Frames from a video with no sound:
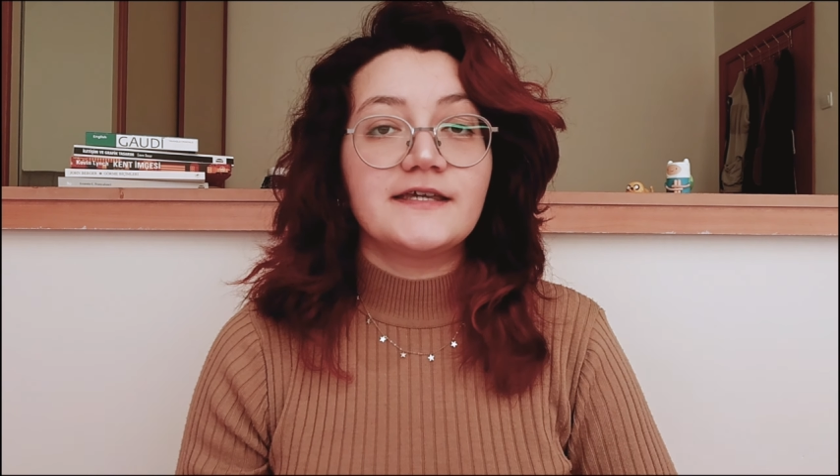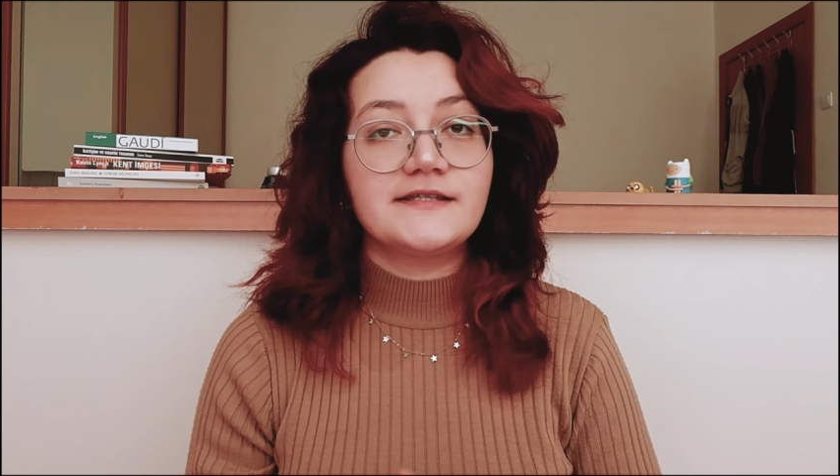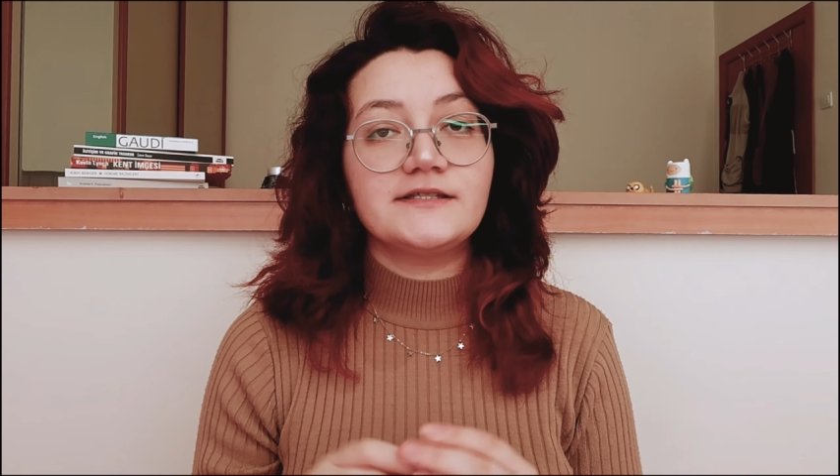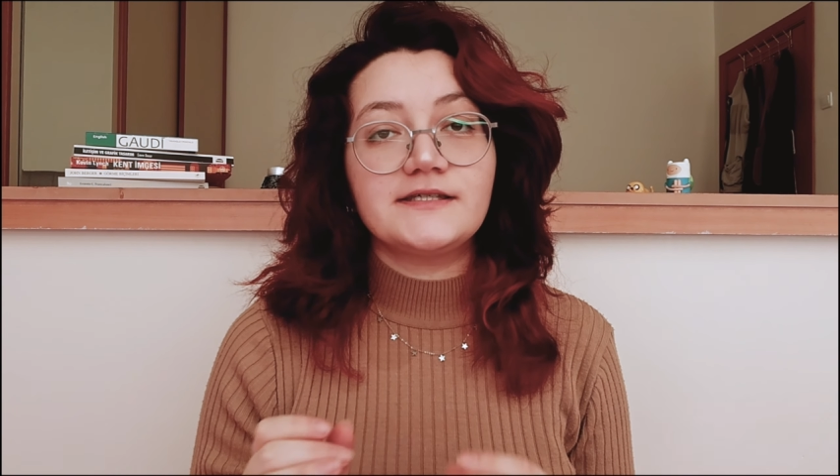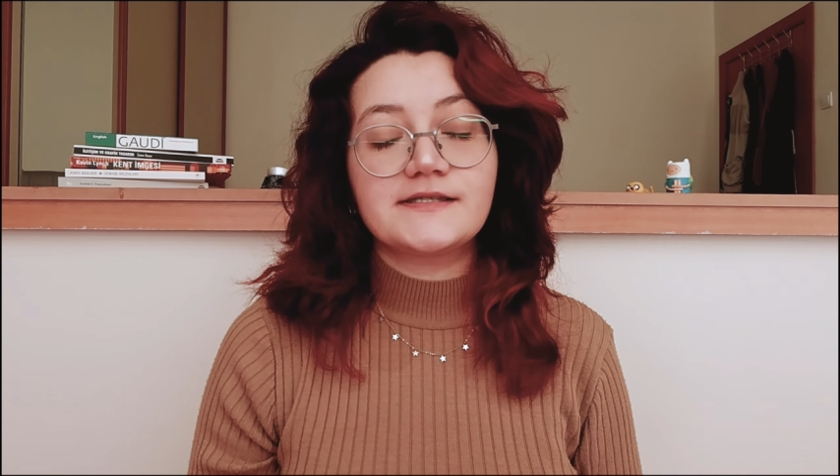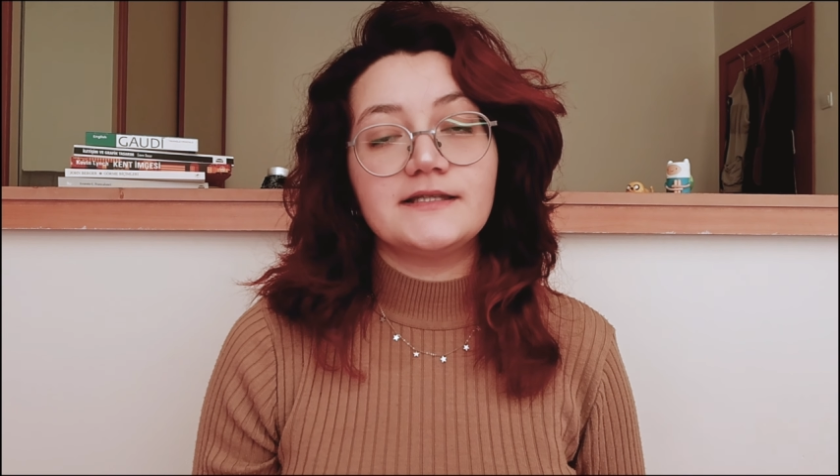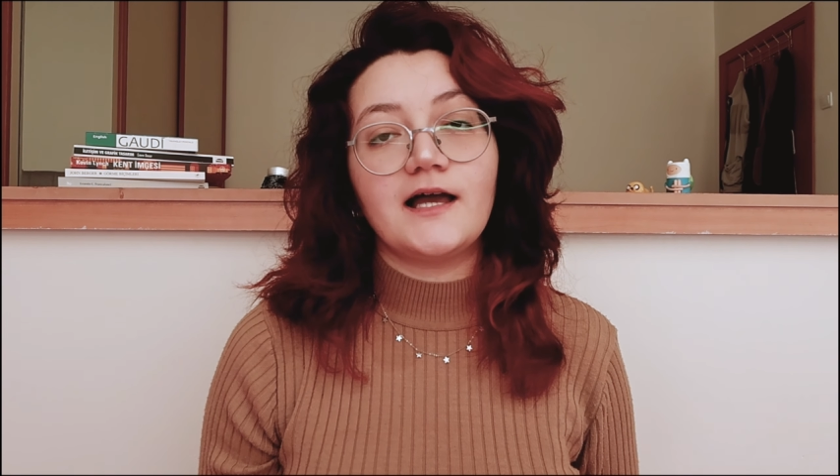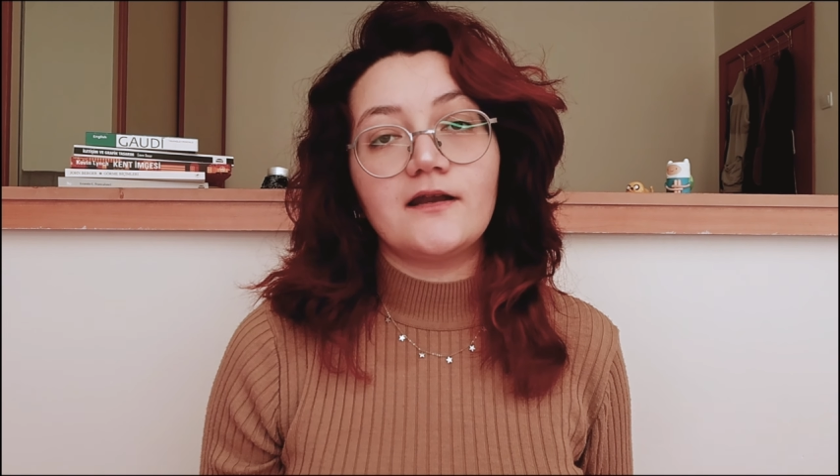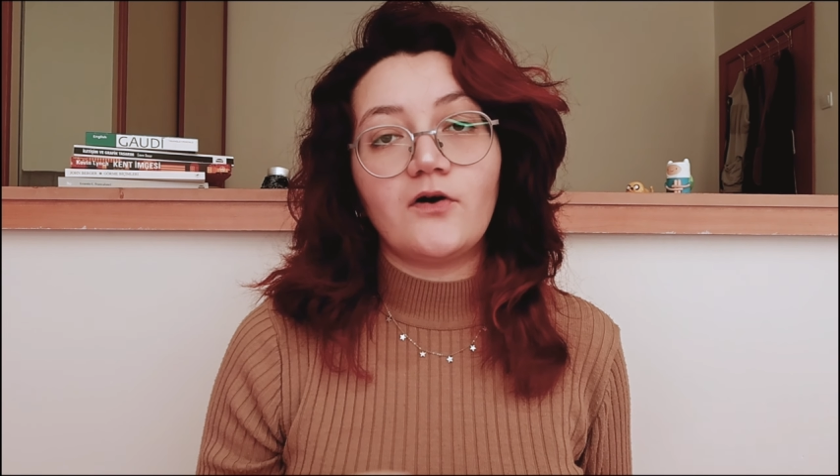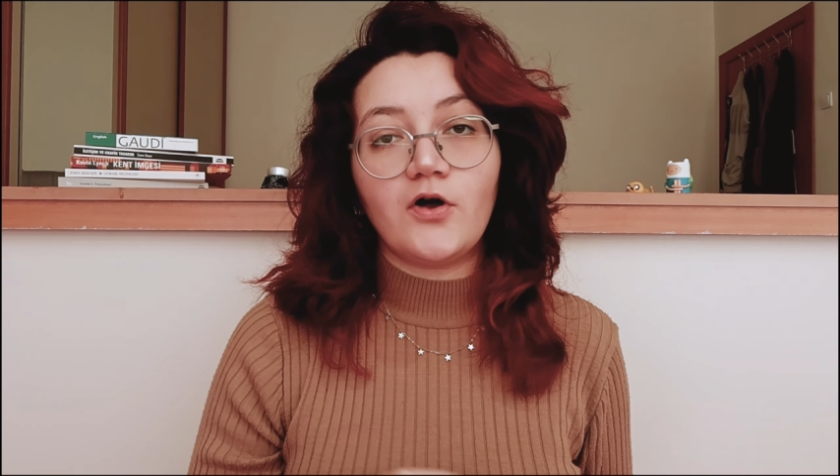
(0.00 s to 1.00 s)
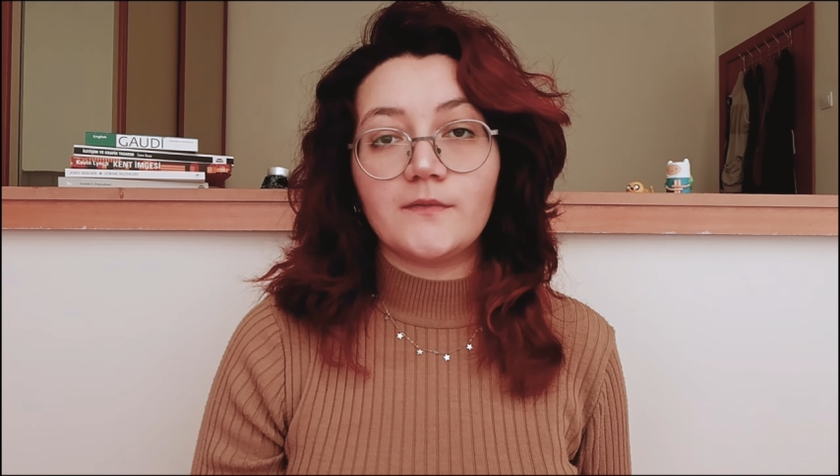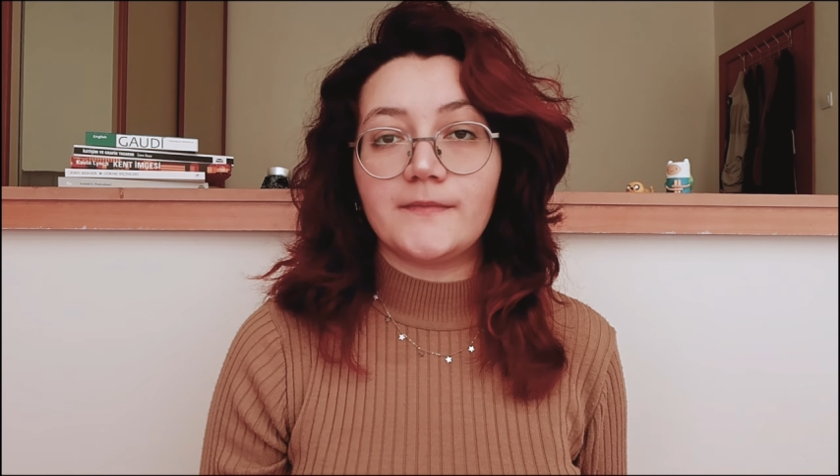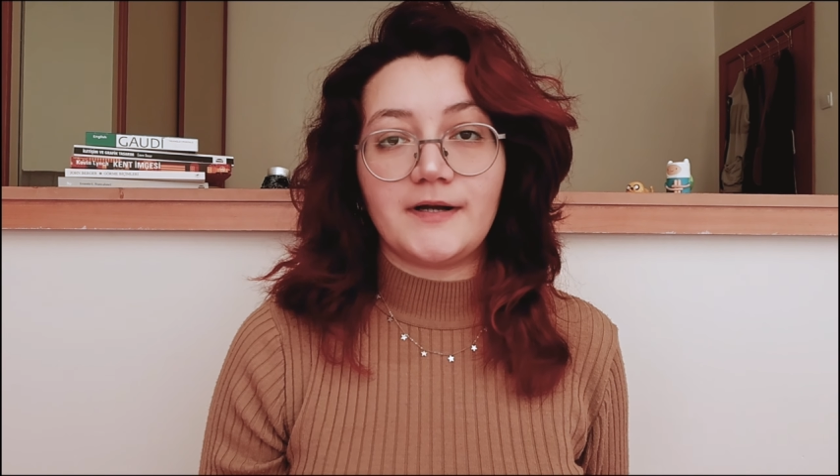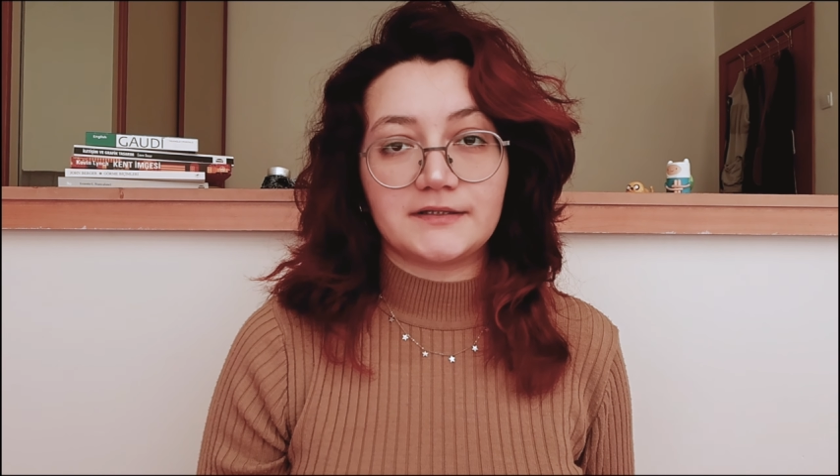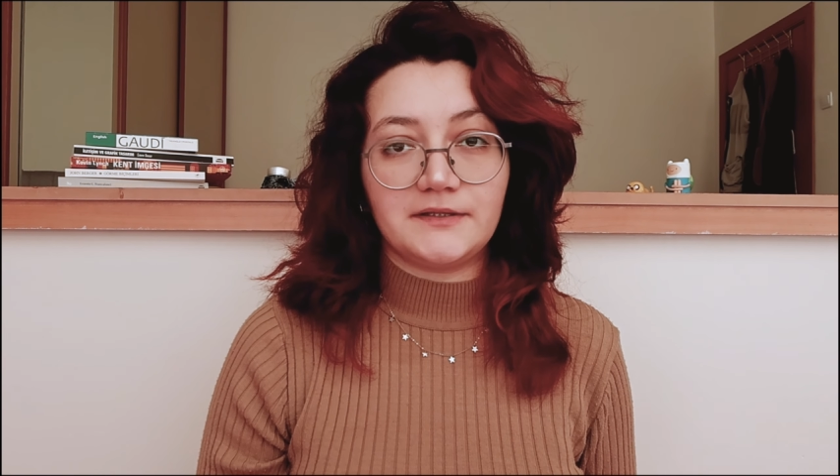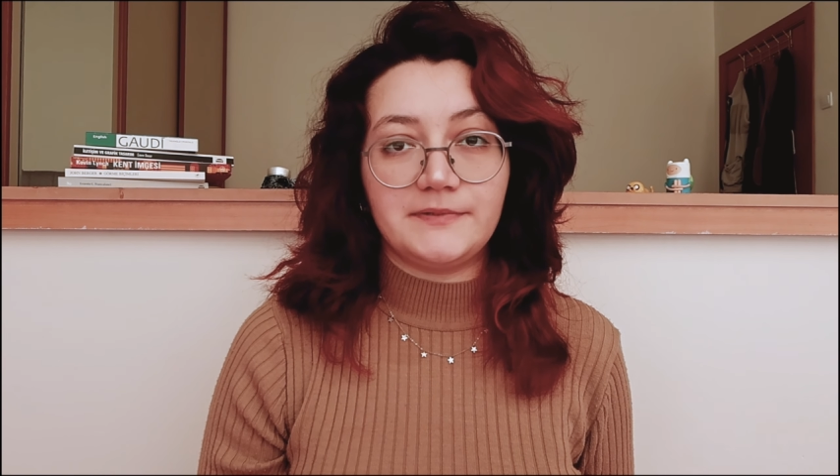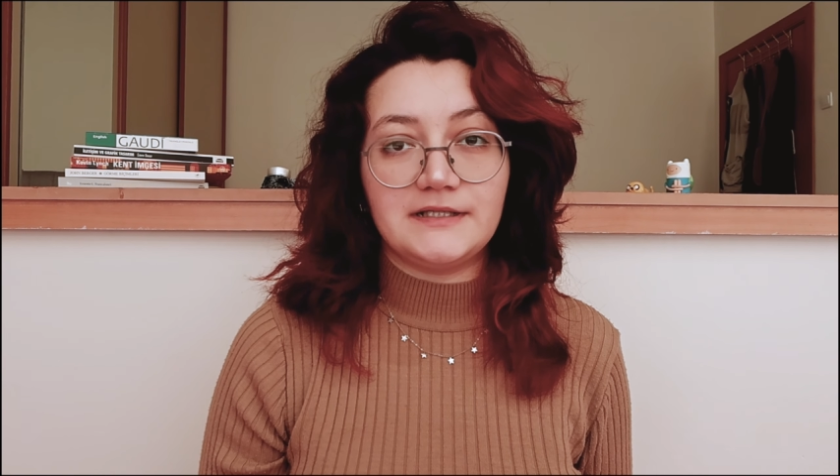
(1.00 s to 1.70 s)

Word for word: Kesin çizgilerle olmamakla